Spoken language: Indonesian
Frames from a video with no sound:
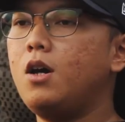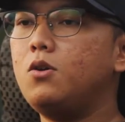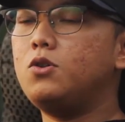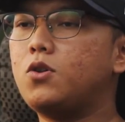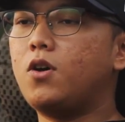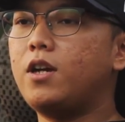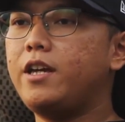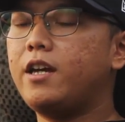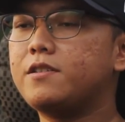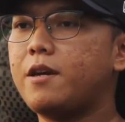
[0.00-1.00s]
Untuk oli
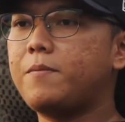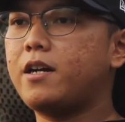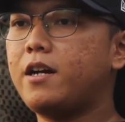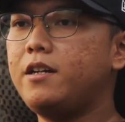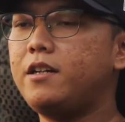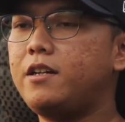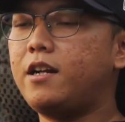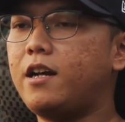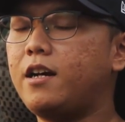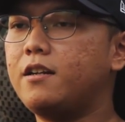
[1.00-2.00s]
yang saya pakai di
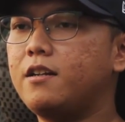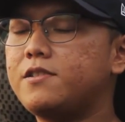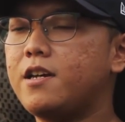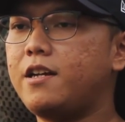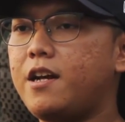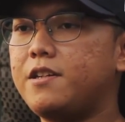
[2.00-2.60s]
kendaraan sehari-hari